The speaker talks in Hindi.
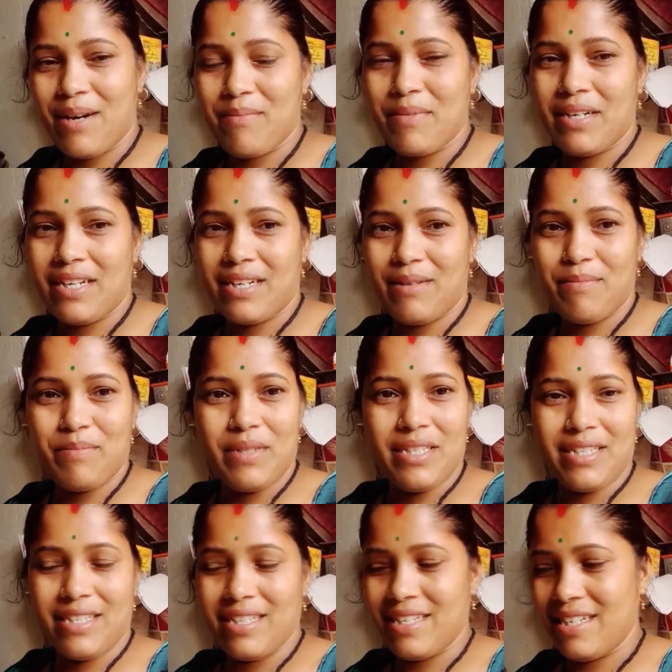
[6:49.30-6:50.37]
हाँ, मैंने
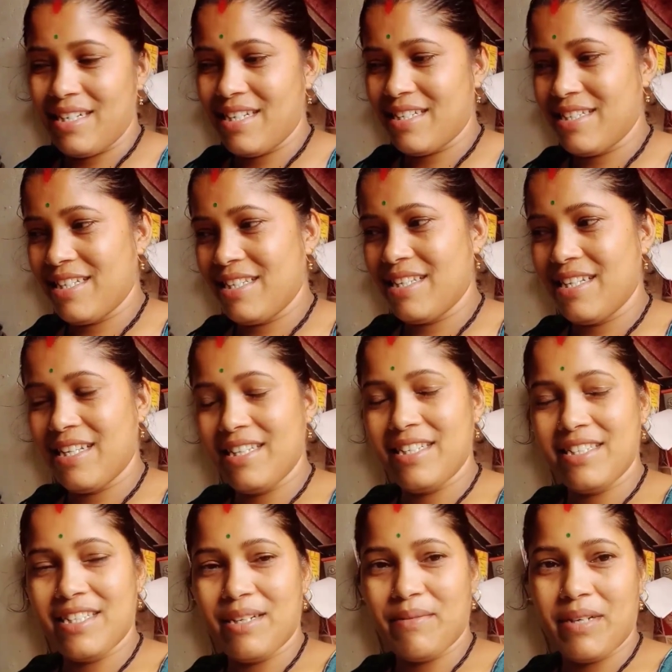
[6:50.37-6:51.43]
कंप्लीट कर लिया जल्दी जल्दी
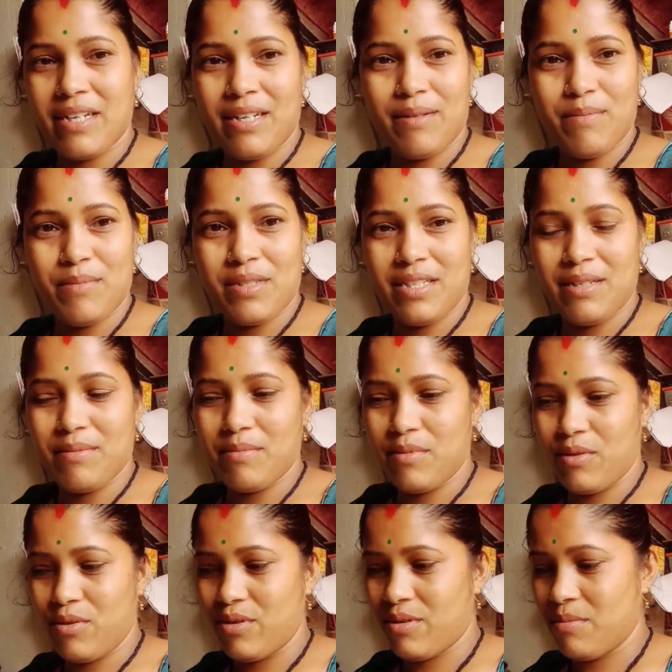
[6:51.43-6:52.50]
से अब आराम से हम
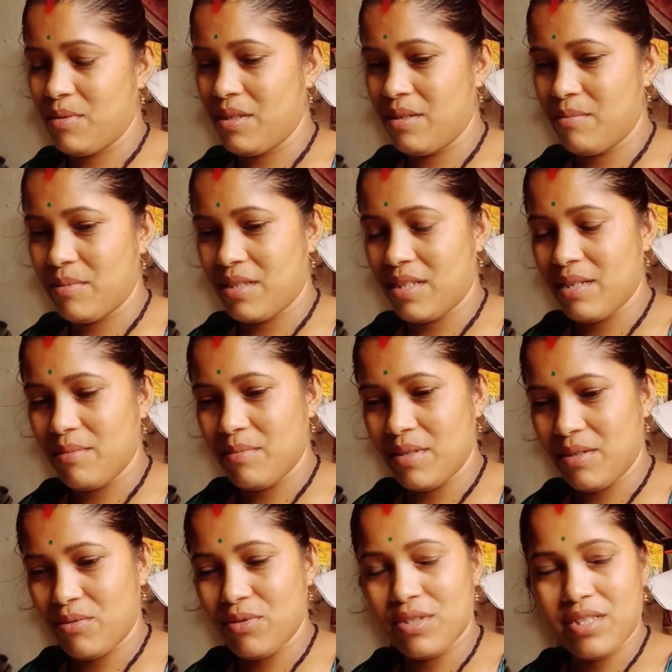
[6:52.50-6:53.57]
और भी मतलब
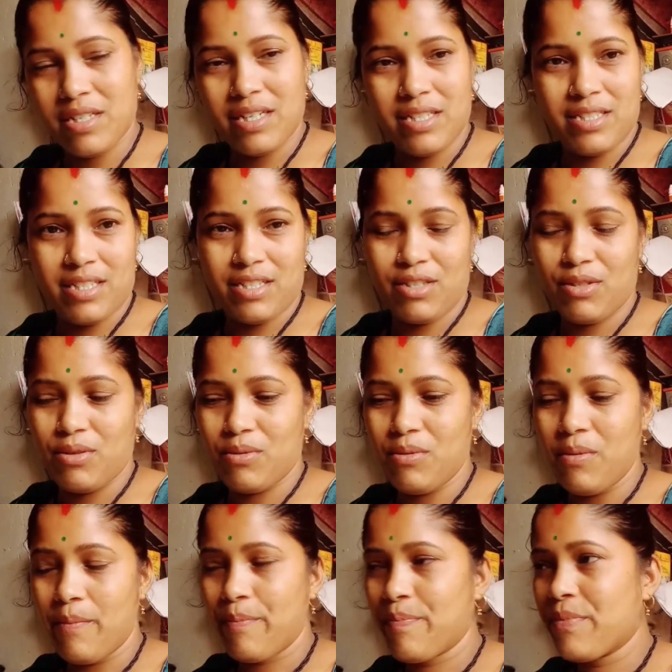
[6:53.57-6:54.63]
मैं कुछ कर सकती हूँ
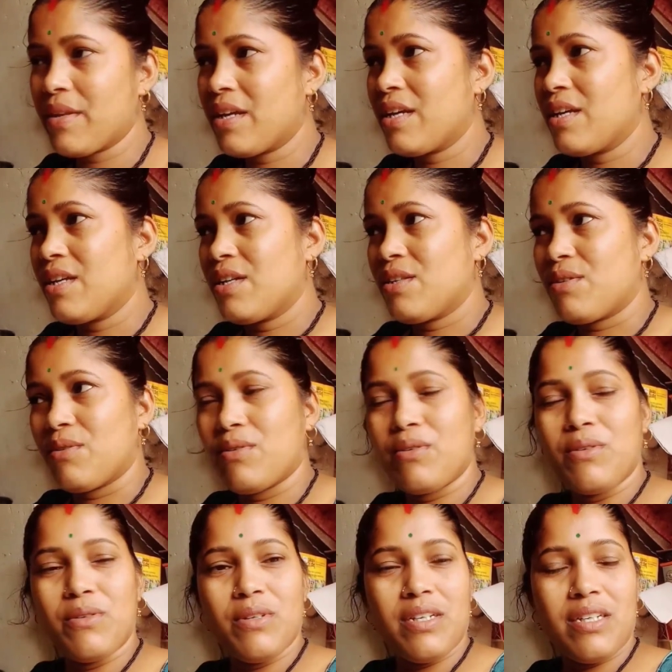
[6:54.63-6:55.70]
तो
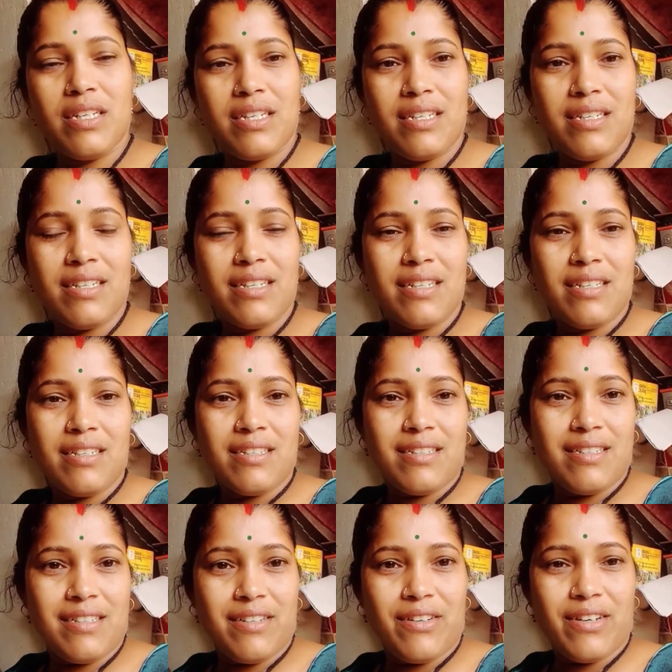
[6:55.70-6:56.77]
है ना
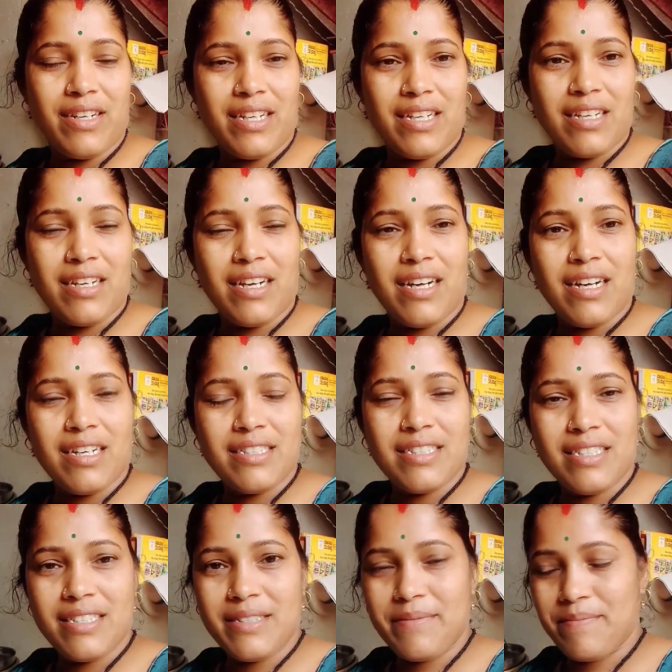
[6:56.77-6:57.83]
और आज
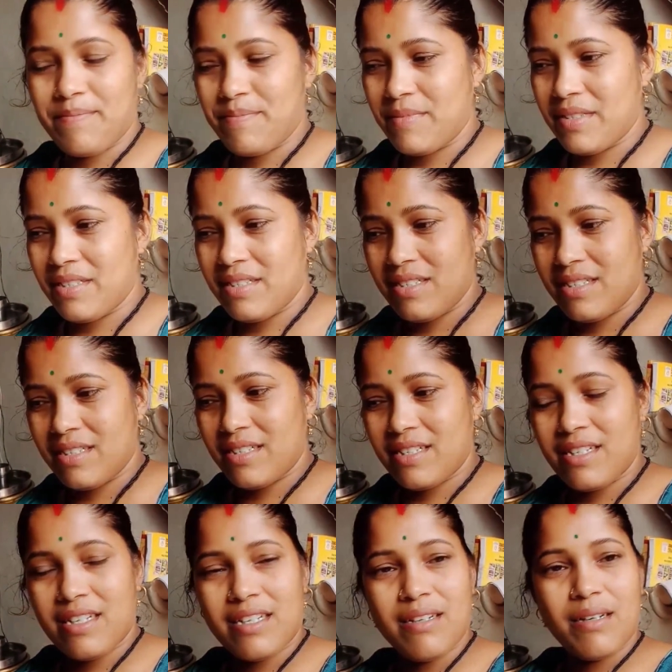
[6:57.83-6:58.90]
आ,
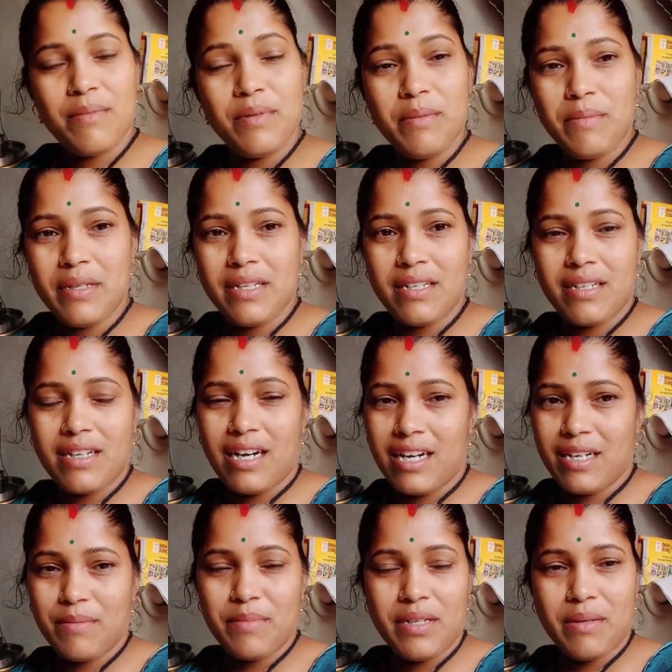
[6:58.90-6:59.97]
अभी मैं
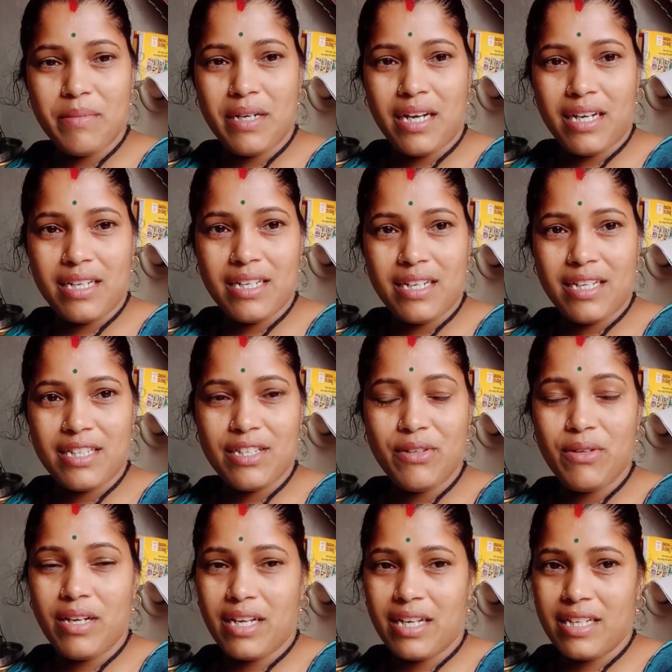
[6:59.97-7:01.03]
खाना पीना बना के रख दी
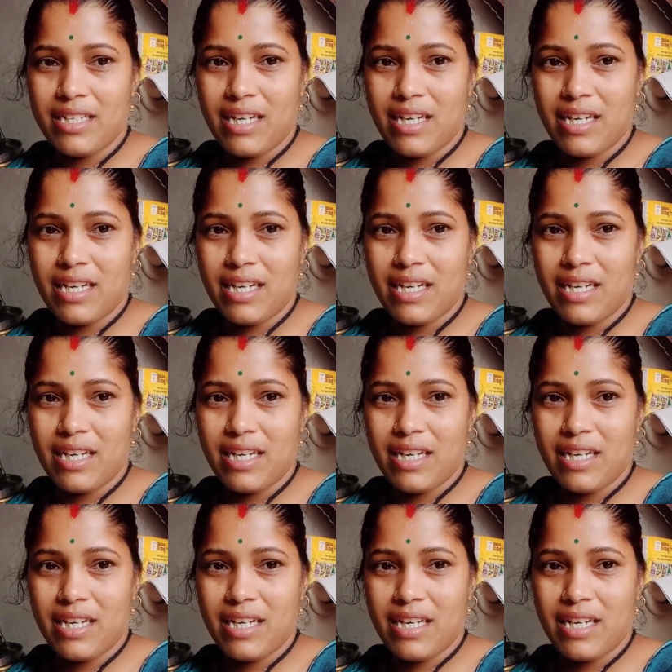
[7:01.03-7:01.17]
हूँ लेकिन